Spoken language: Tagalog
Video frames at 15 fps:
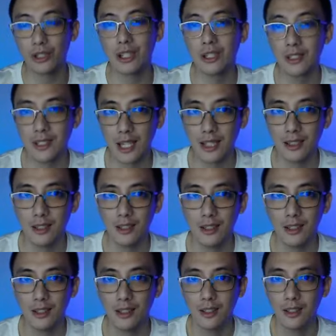inside.
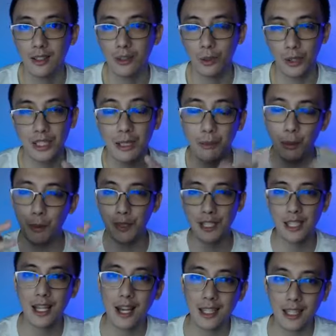Kung hindi mo pa
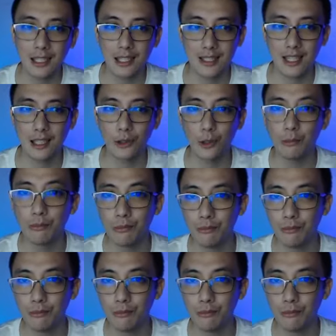siya nakikita sa loob,